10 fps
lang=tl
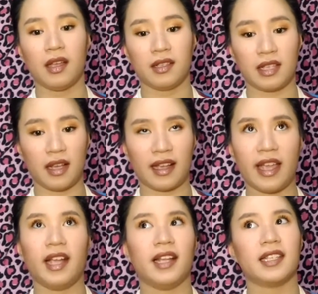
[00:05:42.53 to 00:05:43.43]
Sa,
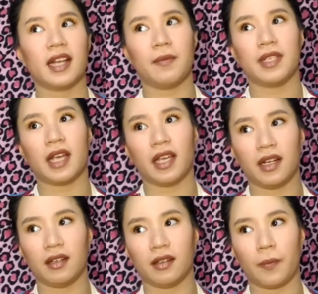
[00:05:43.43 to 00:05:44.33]
gaya nga sinabi sa
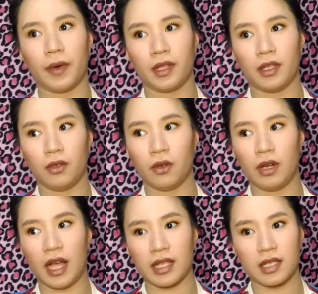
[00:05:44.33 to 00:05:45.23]
akin ng kapatid ko
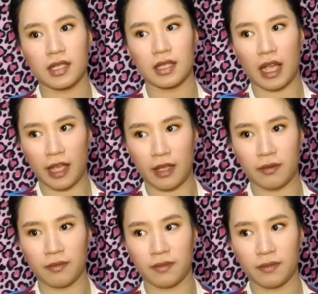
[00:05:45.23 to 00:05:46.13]
last
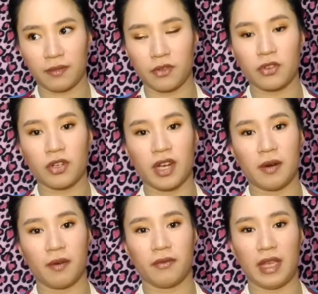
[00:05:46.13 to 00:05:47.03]
time, gusto niya
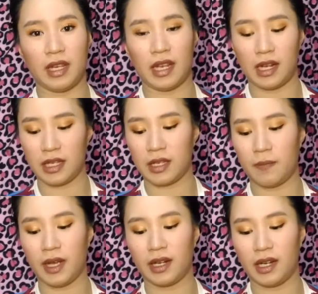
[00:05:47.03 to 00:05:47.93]
ng fake nail kasi
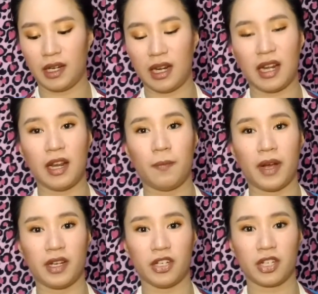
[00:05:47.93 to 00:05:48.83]
pag nagne-nail
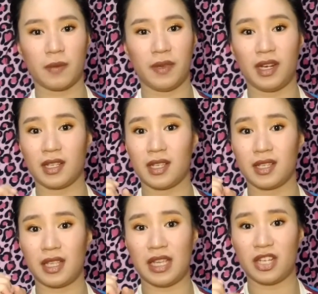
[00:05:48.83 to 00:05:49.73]
polish kami,
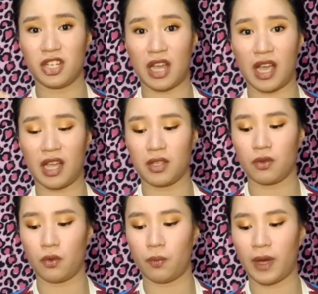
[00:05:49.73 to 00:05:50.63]
nagsistain siya.
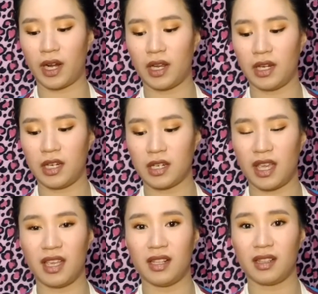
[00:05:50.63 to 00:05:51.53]
So, parang hindi siya
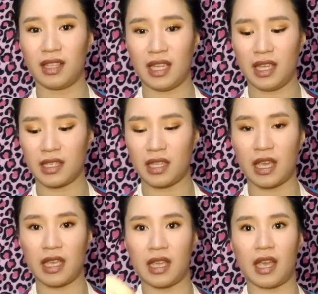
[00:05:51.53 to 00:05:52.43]
healthy
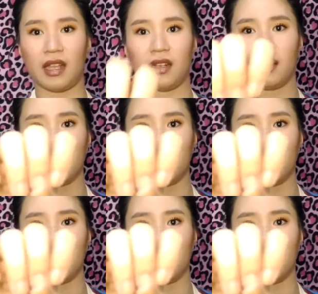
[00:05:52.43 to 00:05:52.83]
kasi ayan.